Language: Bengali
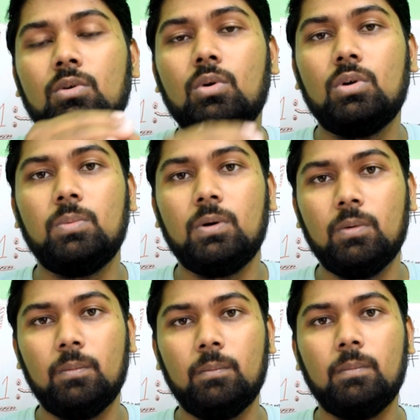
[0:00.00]
করব
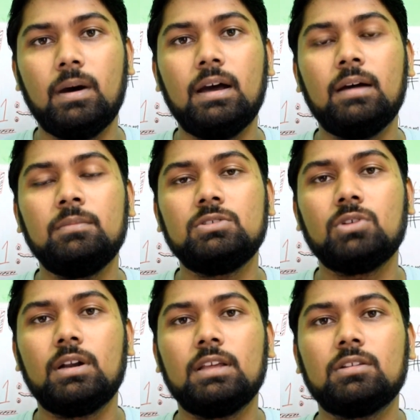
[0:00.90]
বা আমি
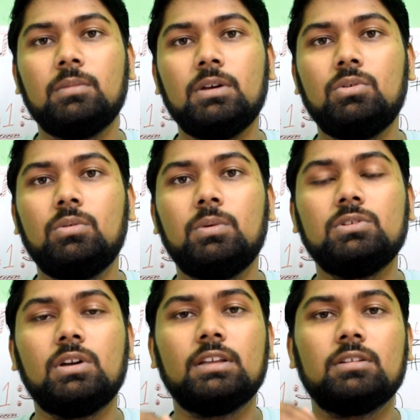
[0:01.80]
ছটার সময় উঠব
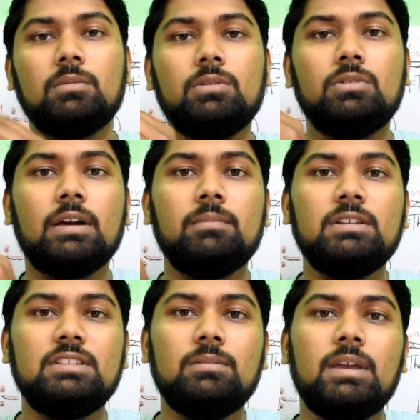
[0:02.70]
ছটার সময় উঠে আমি
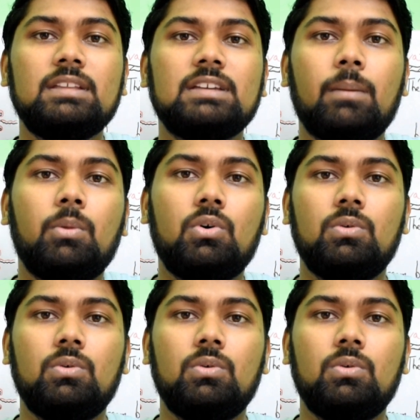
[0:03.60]
জিমে যাব